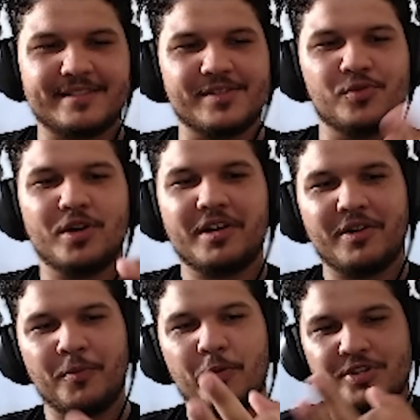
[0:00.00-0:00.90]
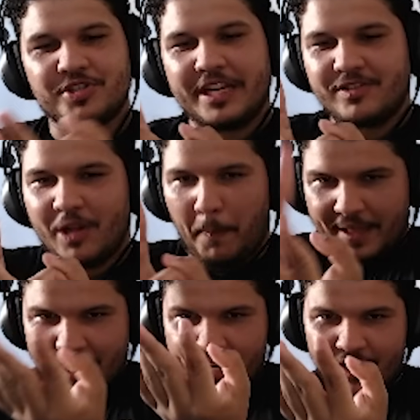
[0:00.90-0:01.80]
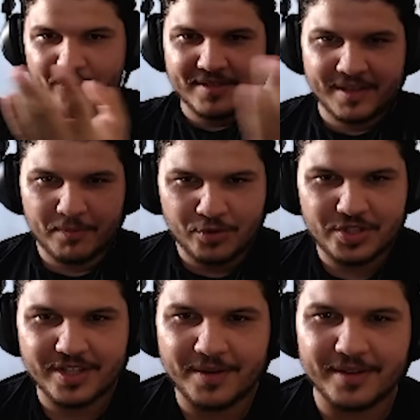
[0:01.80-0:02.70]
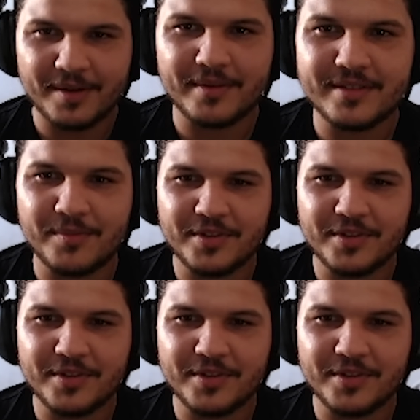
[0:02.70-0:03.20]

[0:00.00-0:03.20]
Segura o projeto e dá o peteleco assim na bundinha da, da, da